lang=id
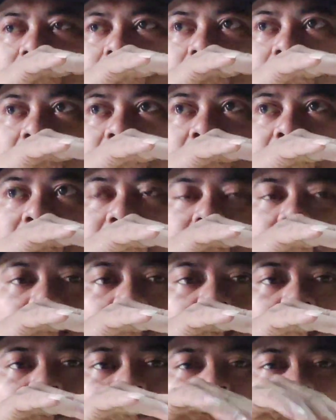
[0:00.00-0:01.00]
kemarin saya
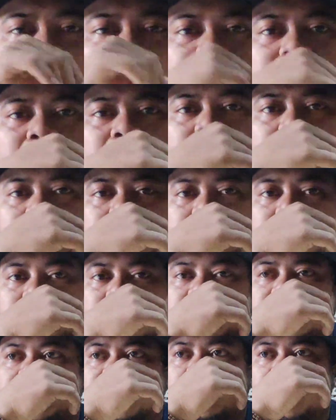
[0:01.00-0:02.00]
komplain tuh
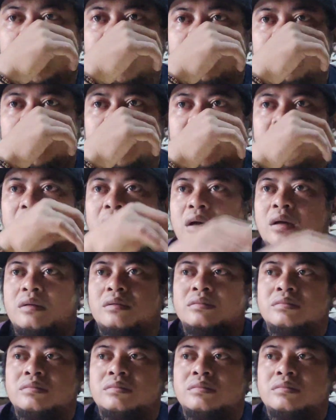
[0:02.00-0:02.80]
seolah-olah